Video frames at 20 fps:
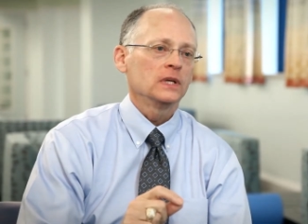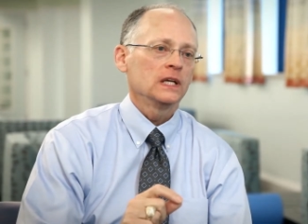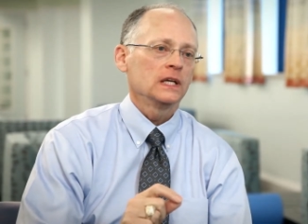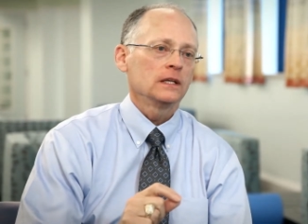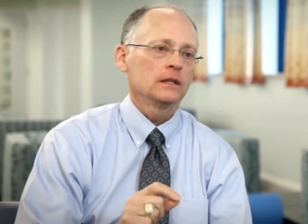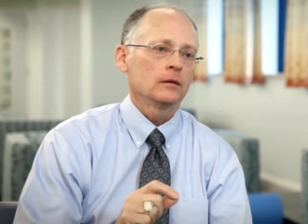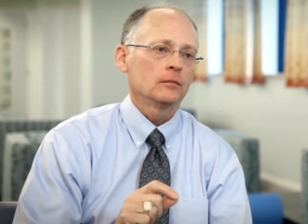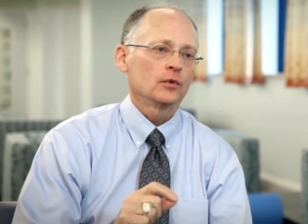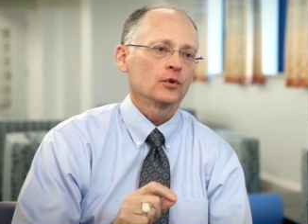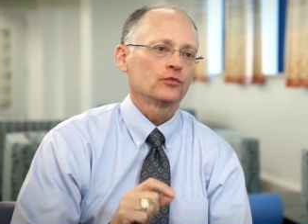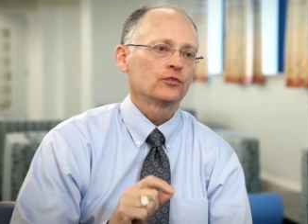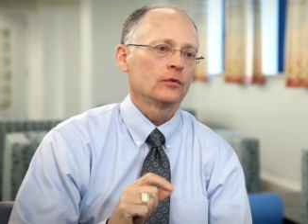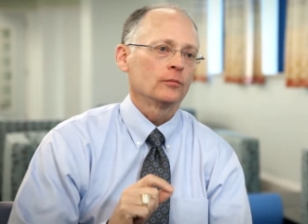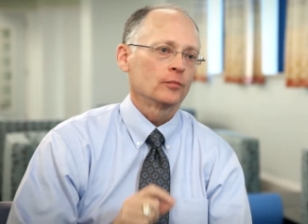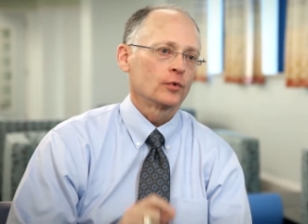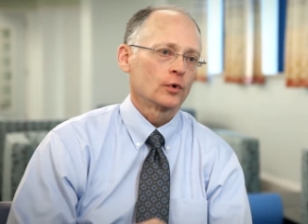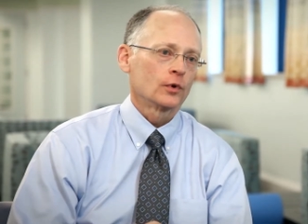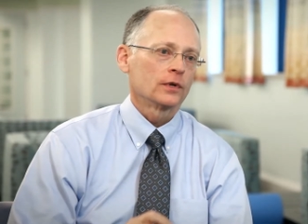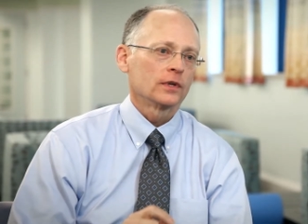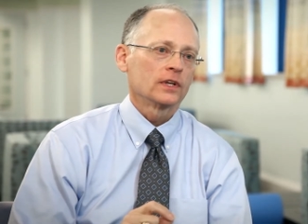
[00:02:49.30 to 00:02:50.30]
mí, lo
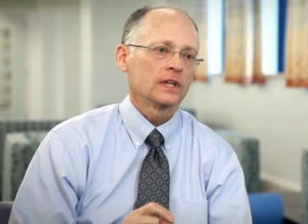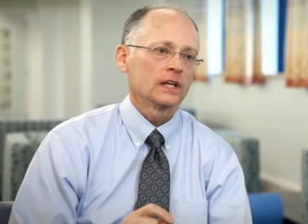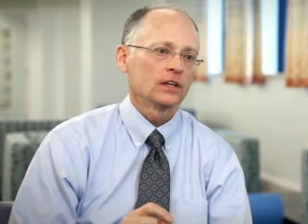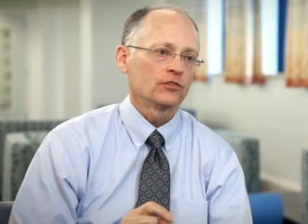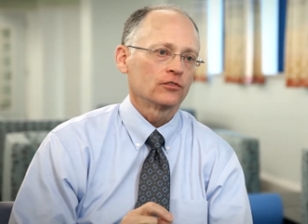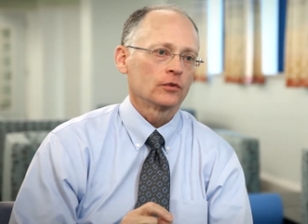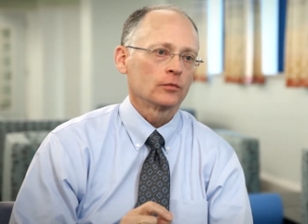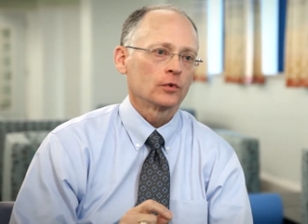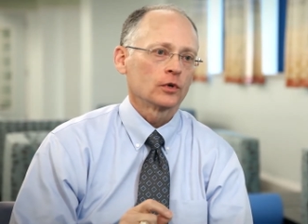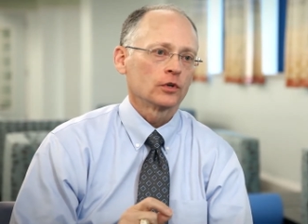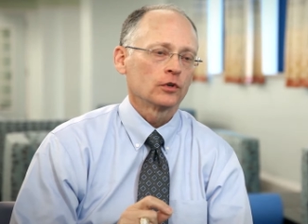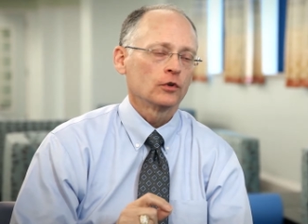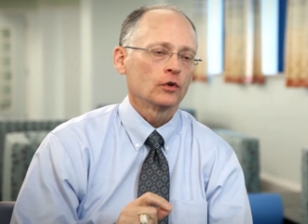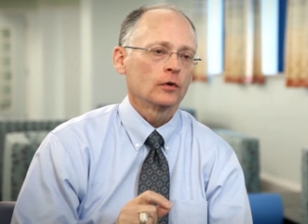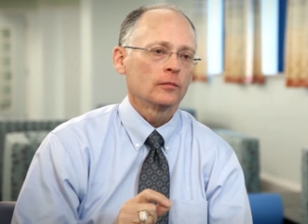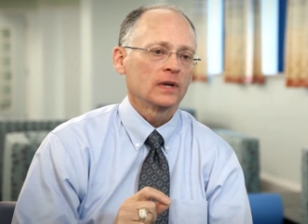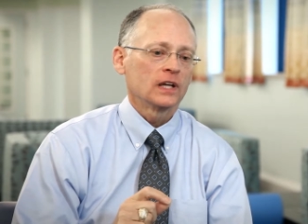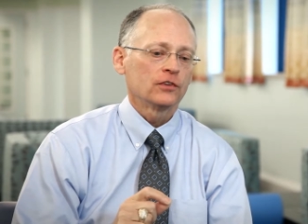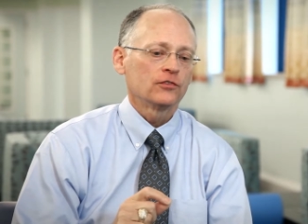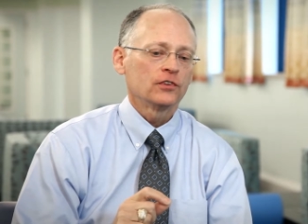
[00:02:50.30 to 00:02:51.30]
más importante que se
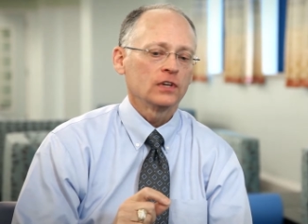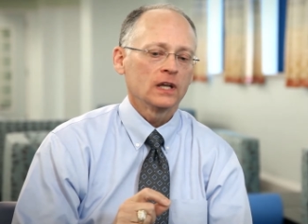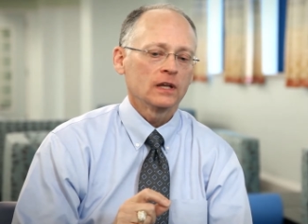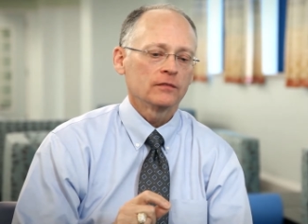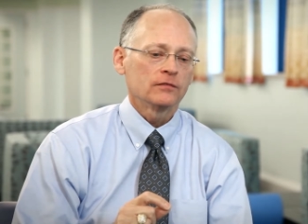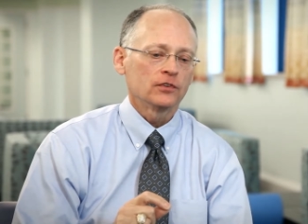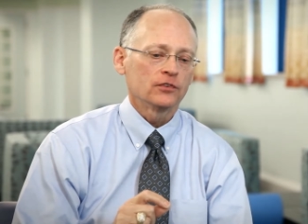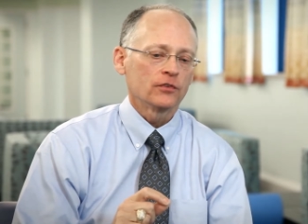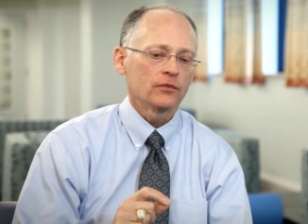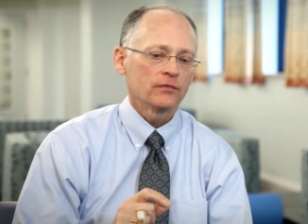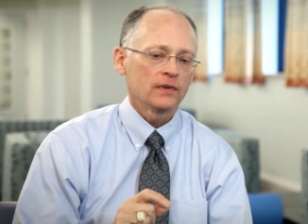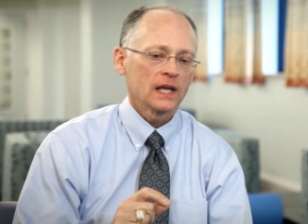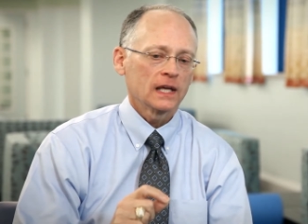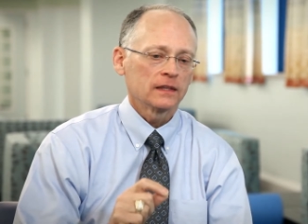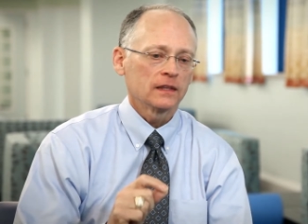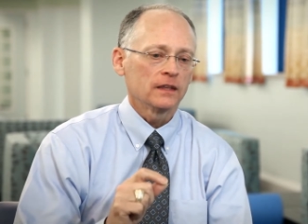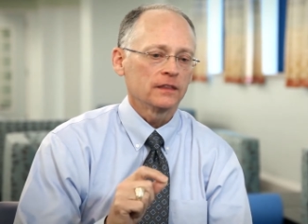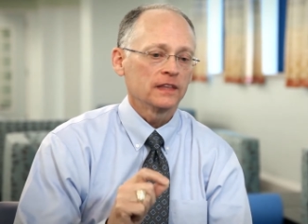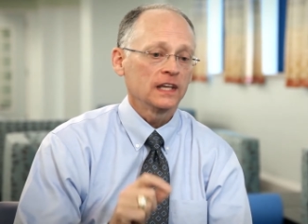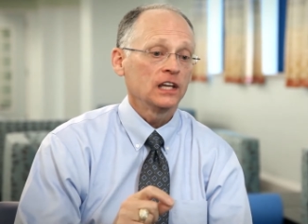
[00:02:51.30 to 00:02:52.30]
debe saber sobre
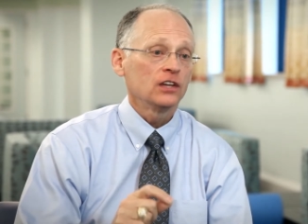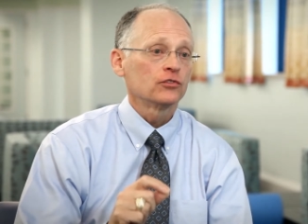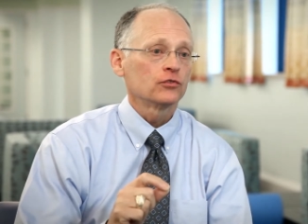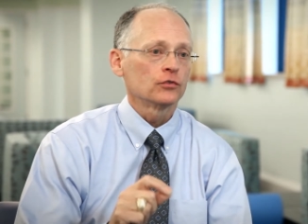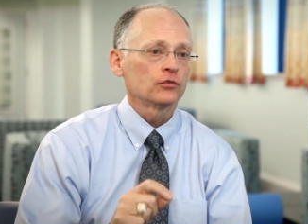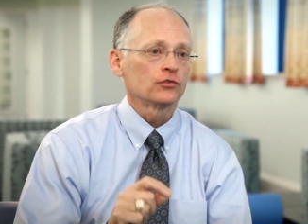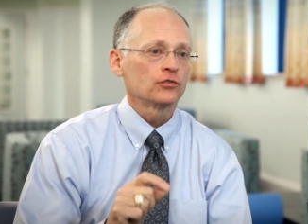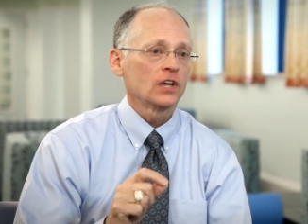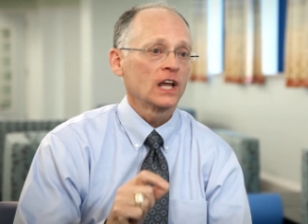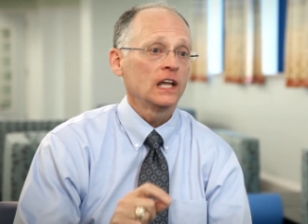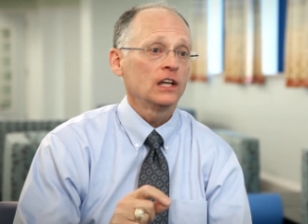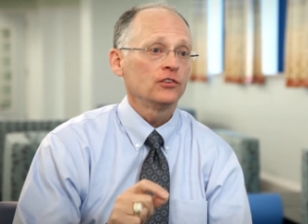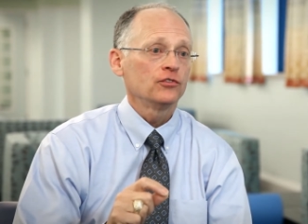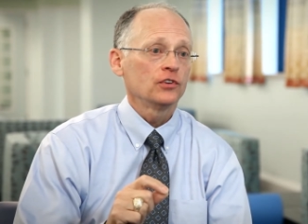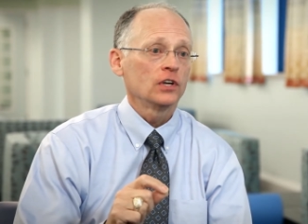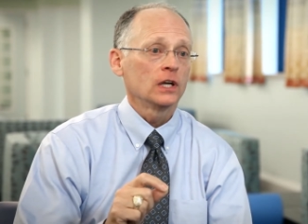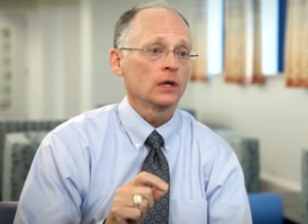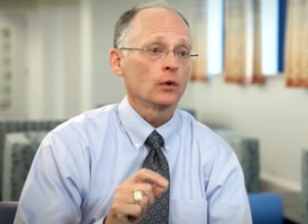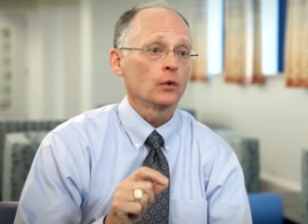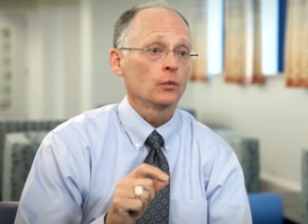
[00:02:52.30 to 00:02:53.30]
la FQ
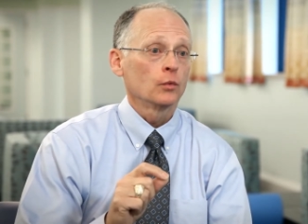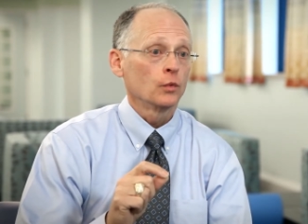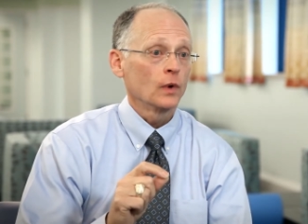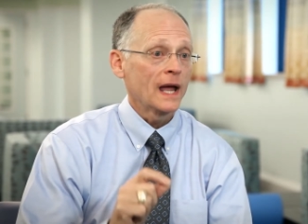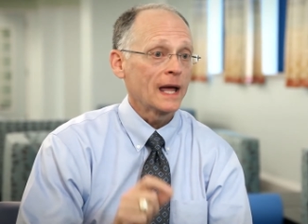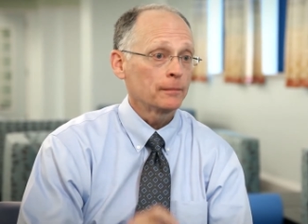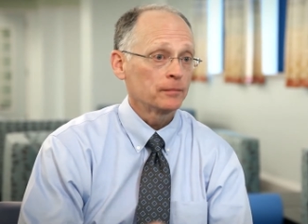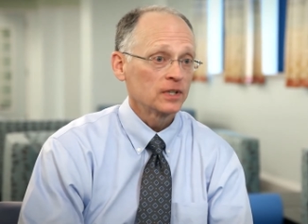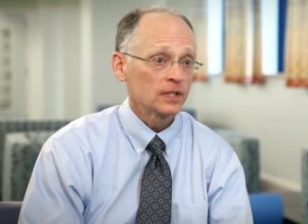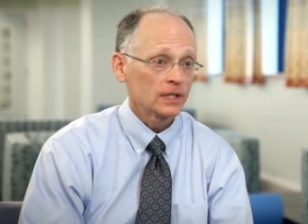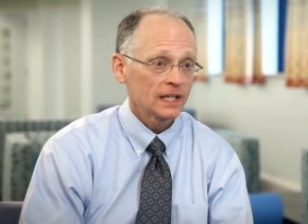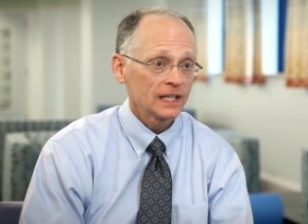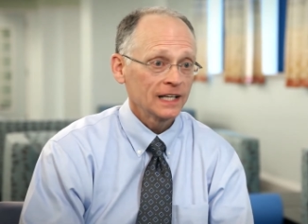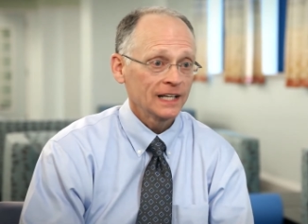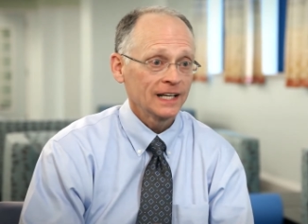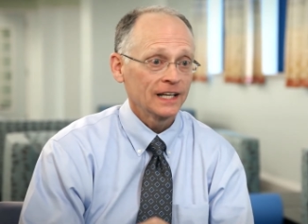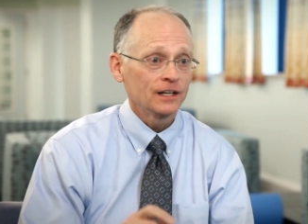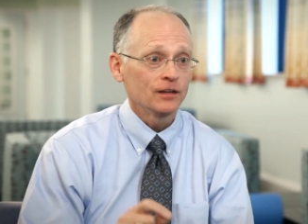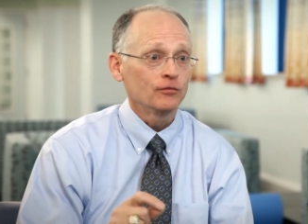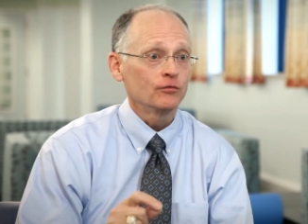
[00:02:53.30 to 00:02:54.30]
es que las cosas
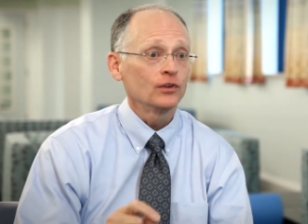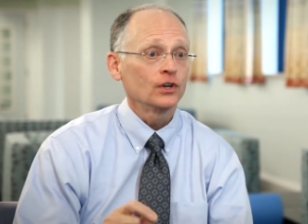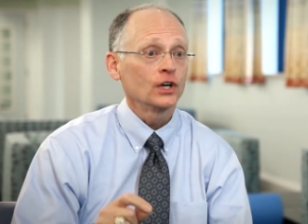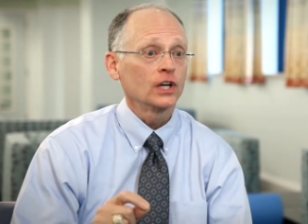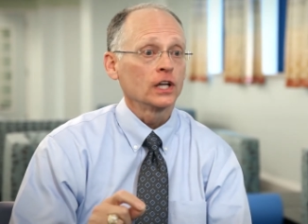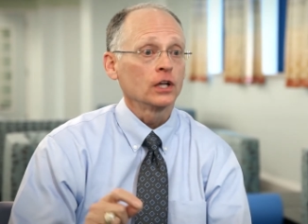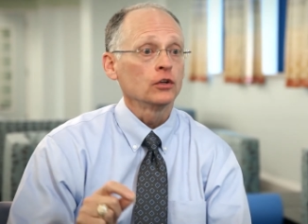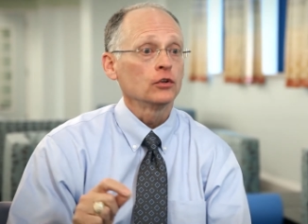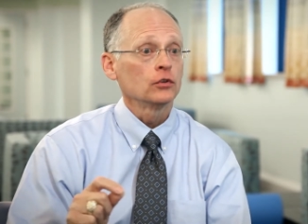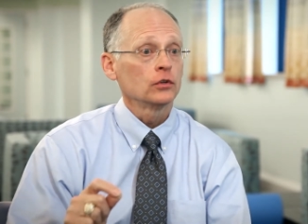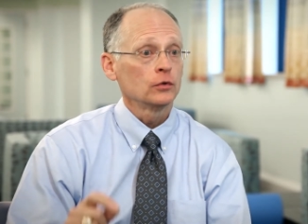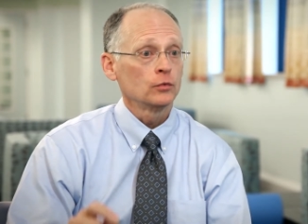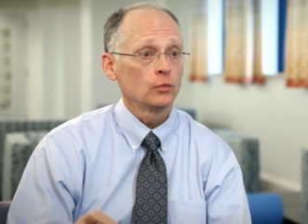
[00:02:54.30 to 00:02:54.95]
están cambiando muy